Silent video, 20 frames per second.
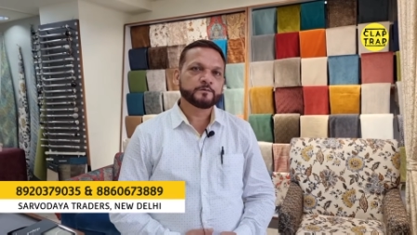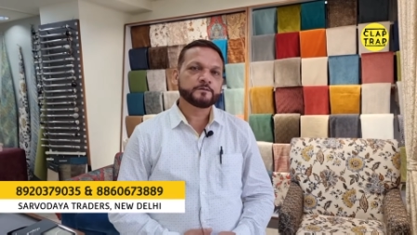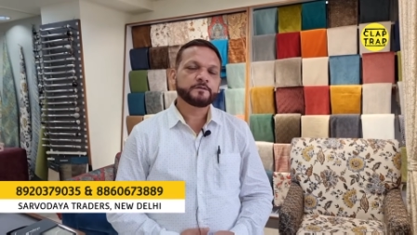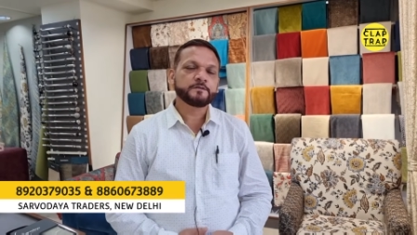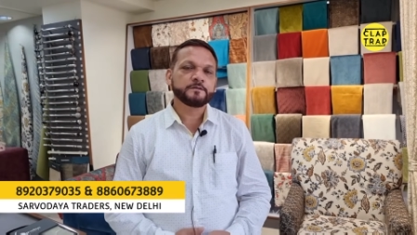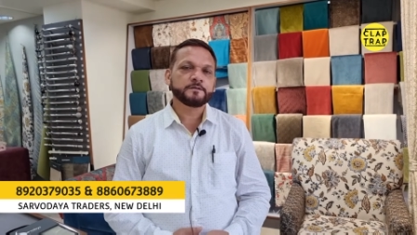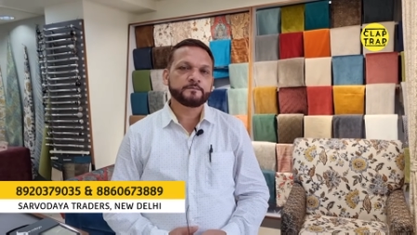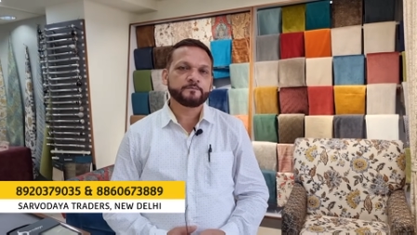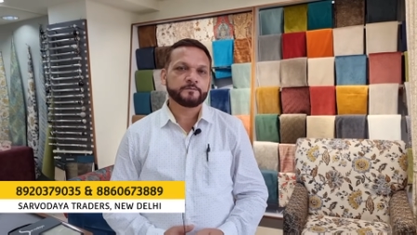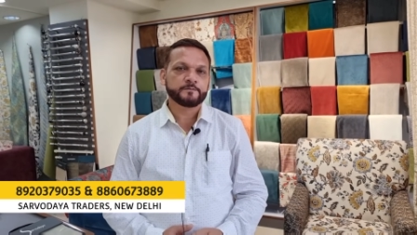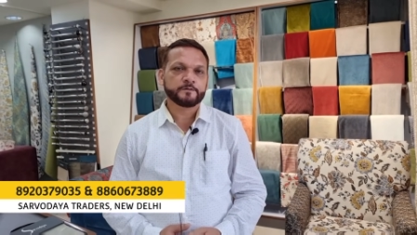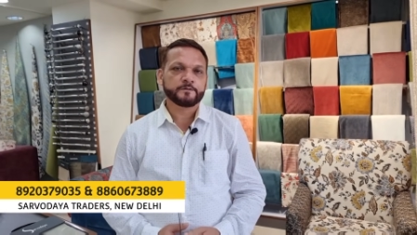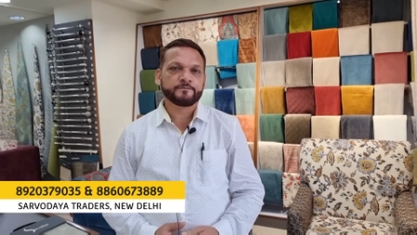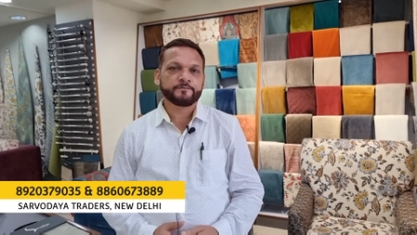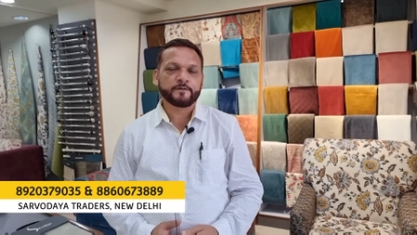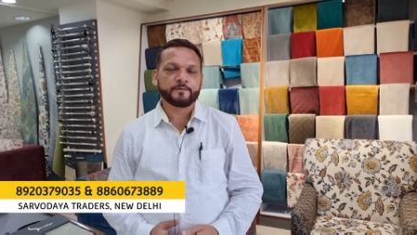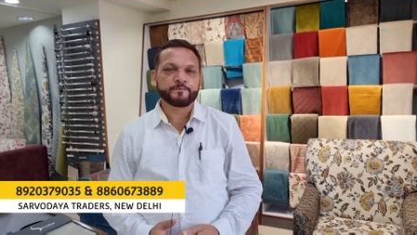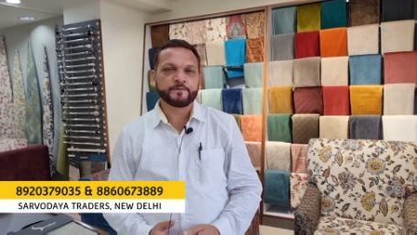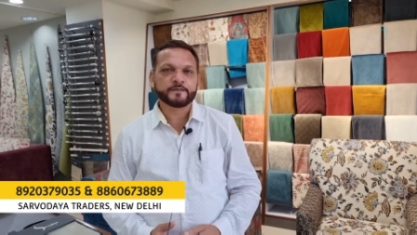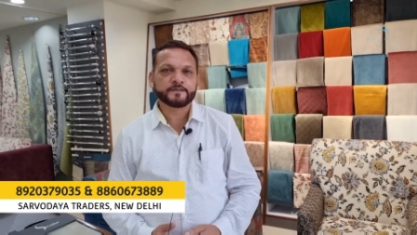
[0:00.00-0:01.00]
उसी
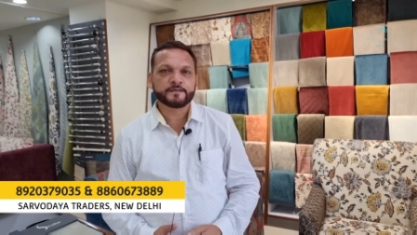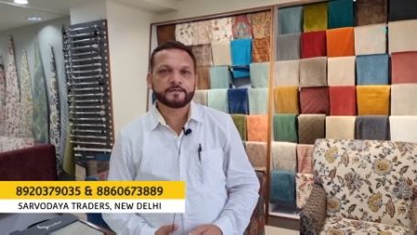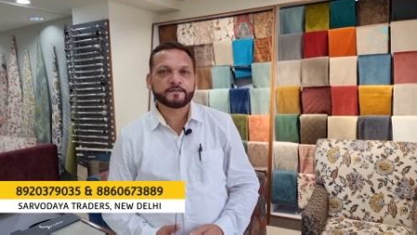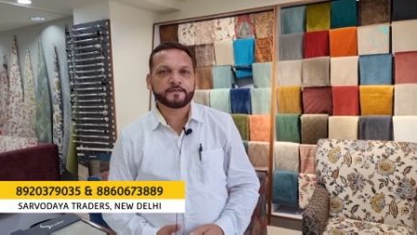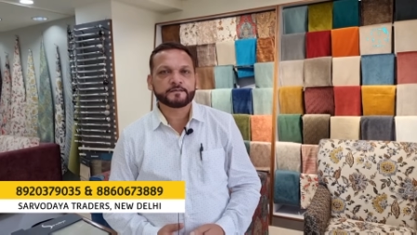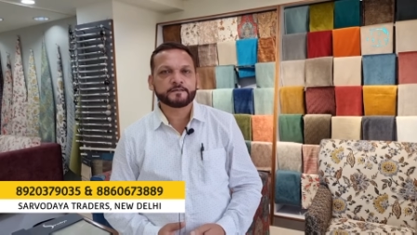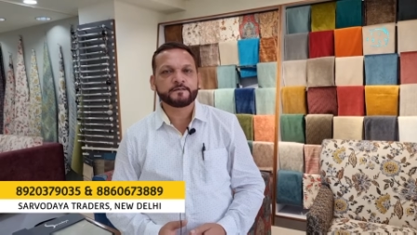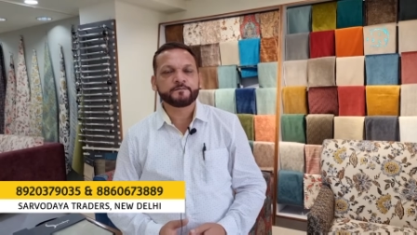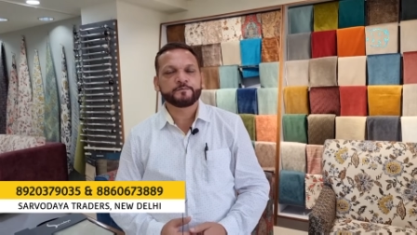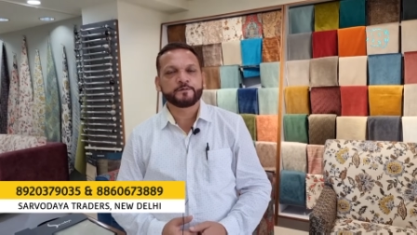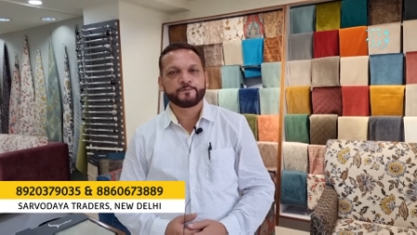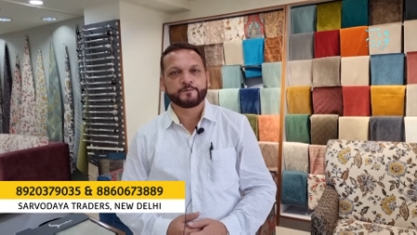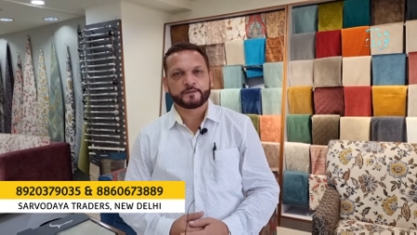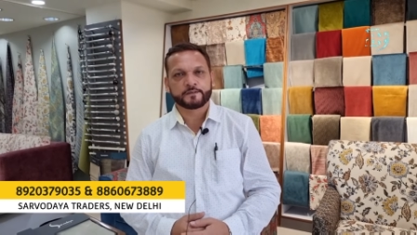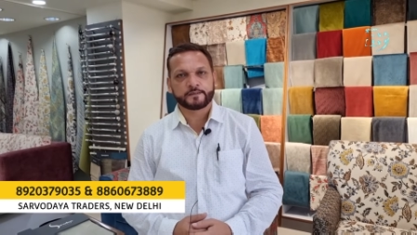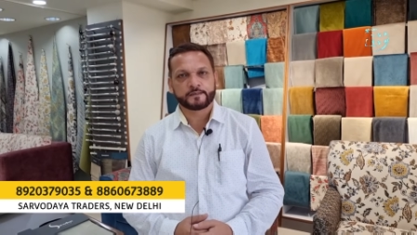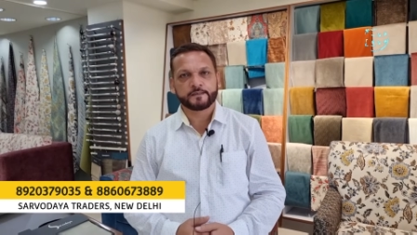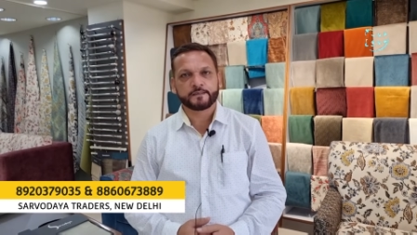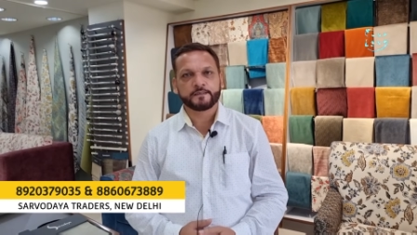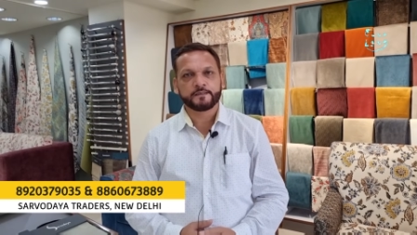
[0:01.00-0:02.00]
फैब्रिक के कटन भी बन
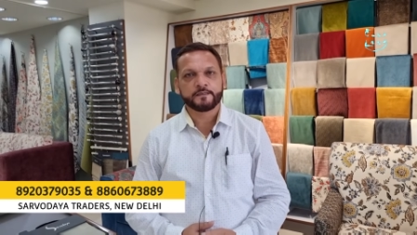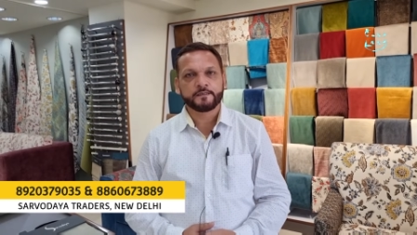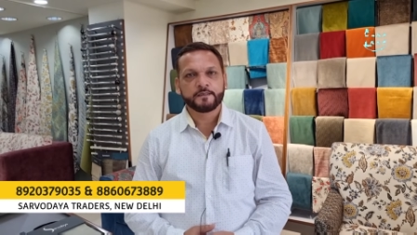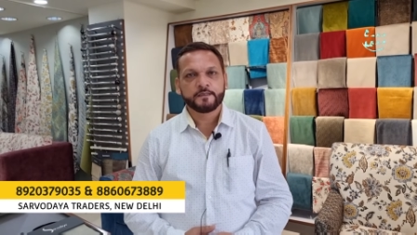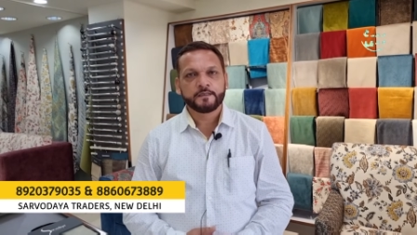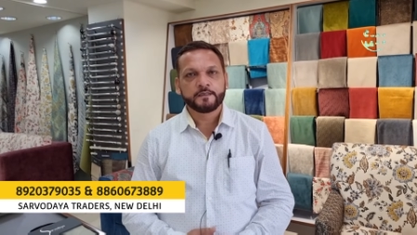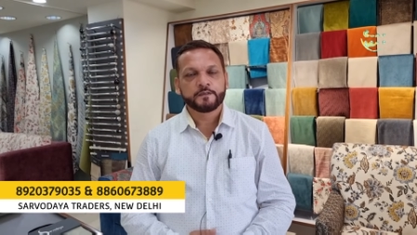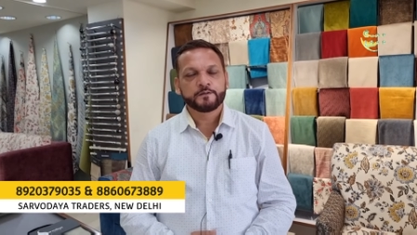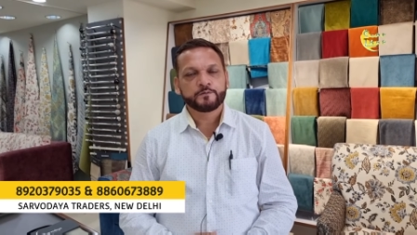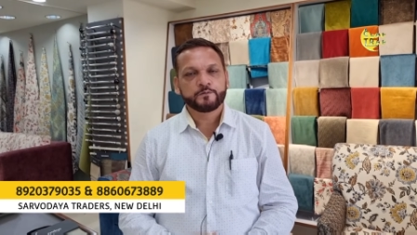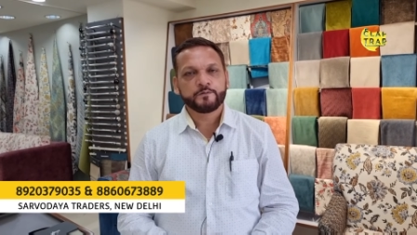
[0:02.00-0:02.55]
रहे हैं हम्म।